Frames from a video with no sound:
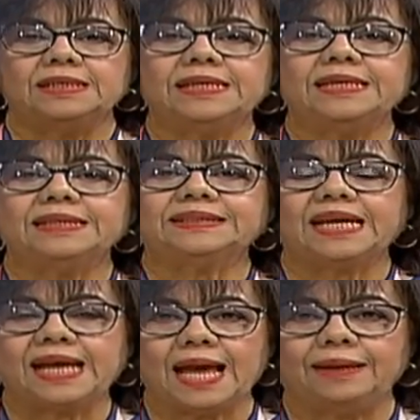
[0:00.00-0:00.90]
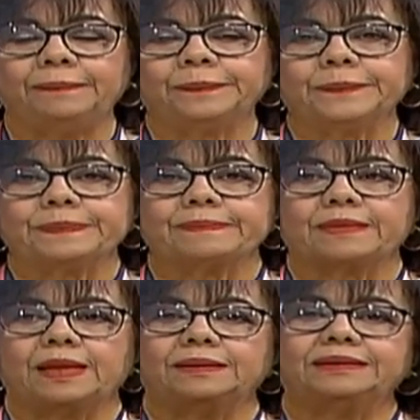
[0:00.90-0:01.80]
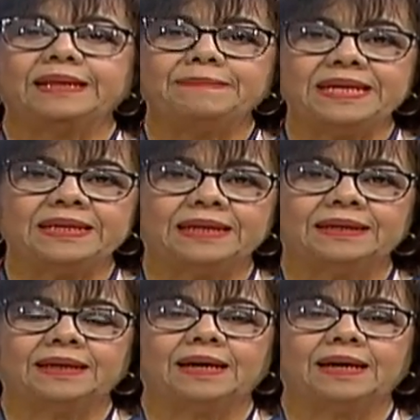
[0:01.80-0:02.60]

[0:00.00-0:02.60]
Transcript: Y esa cal termina